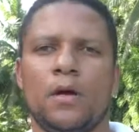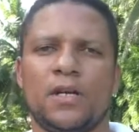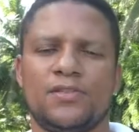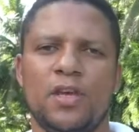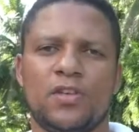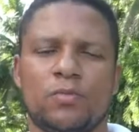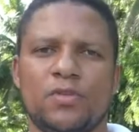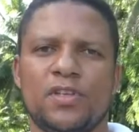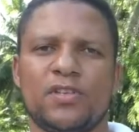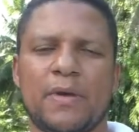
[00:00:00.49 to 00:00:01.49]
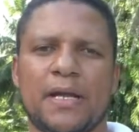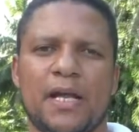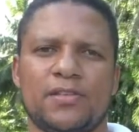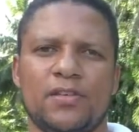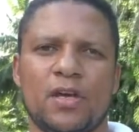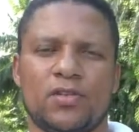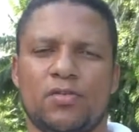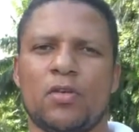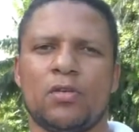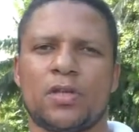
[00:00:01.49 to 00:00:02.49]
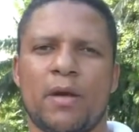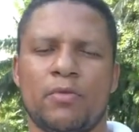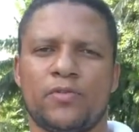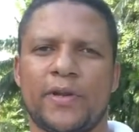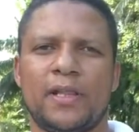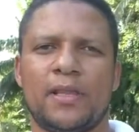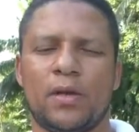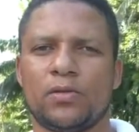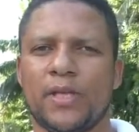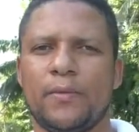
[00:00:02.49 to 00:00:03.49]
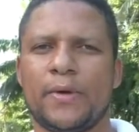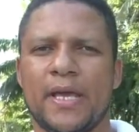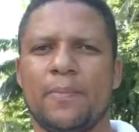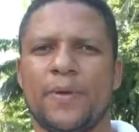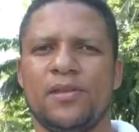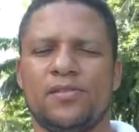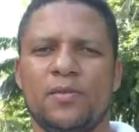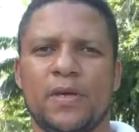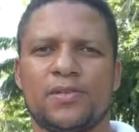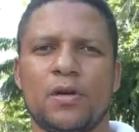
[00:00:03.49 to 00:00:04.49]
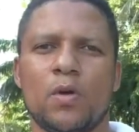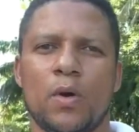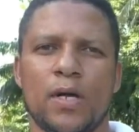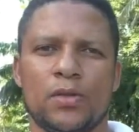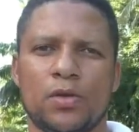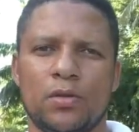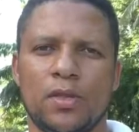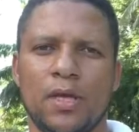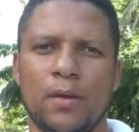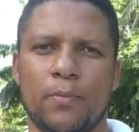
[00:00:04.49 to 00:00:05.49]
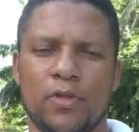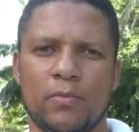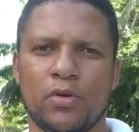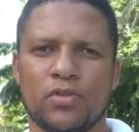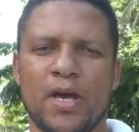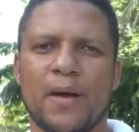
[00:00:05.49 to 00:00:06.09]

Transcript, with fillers: Así es, muchísimas gracias. Nos encontramos frente al Hotel Bahía Príncipe San Juan, donde pudimos